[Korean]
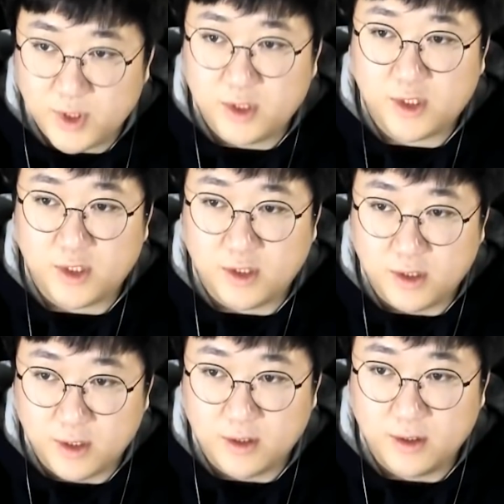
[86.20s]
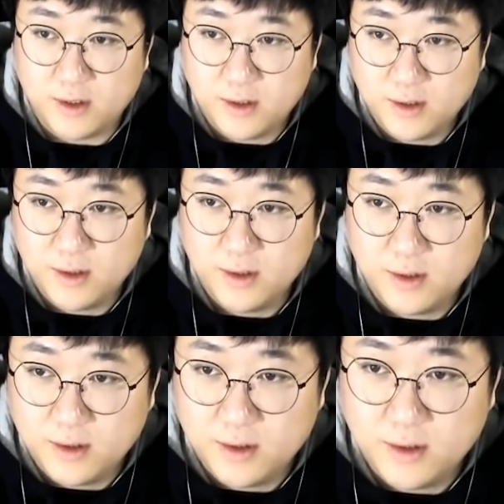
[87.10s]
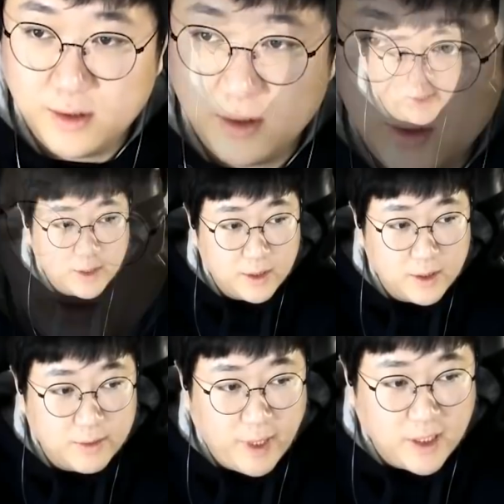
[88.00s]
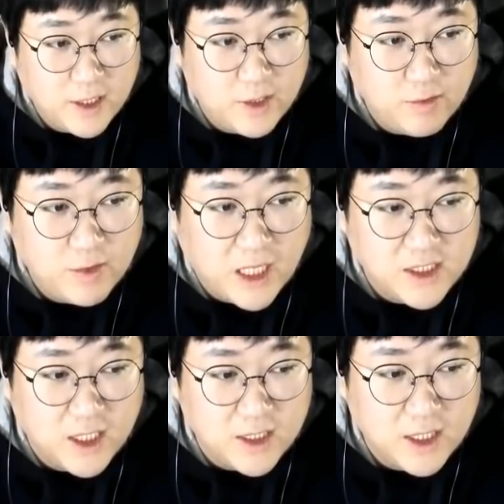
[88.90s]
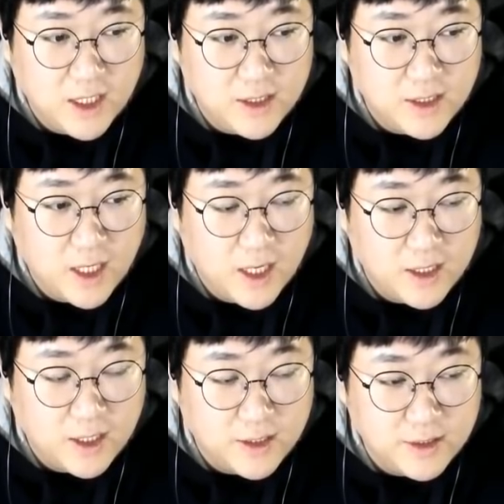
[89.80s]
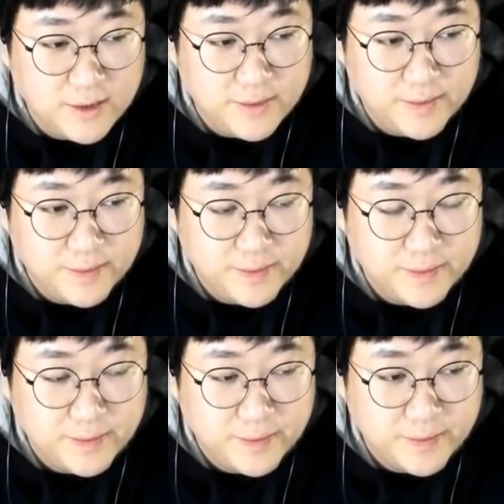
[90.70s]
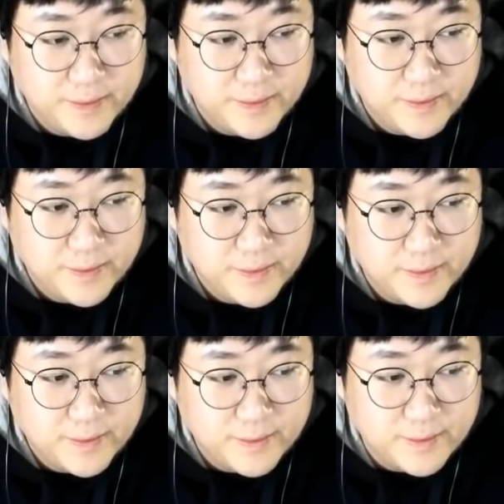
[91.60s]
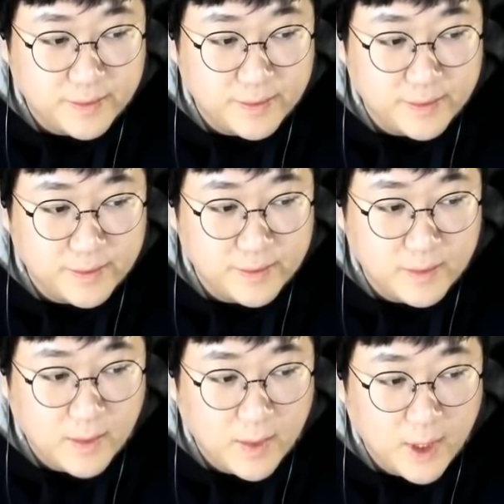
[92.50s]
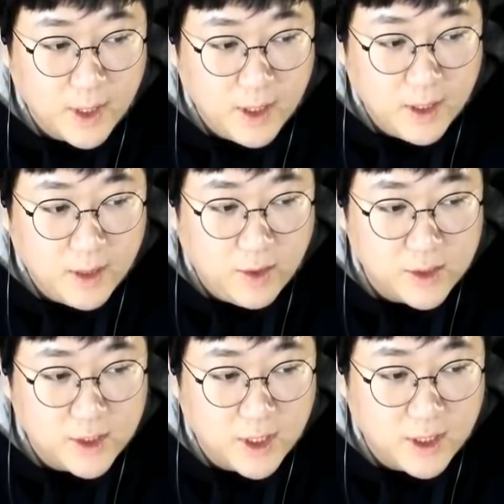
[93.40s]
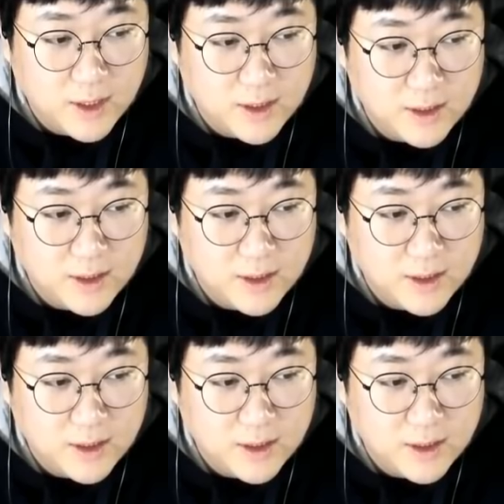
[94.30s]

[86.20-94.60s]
미친년 그 파트가 너무 낮지 않냐? 니네가 하기에는? 맞아요 낮아요 음... 어디 살아?